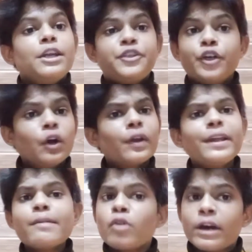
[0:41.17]
श्योर
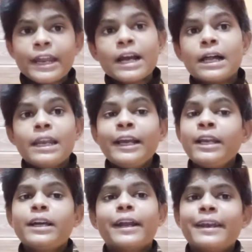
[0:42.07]
नहीं है वो करेगा
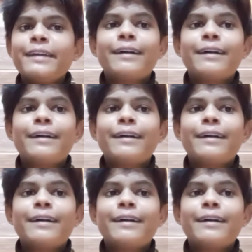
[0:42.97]
लेकिन करने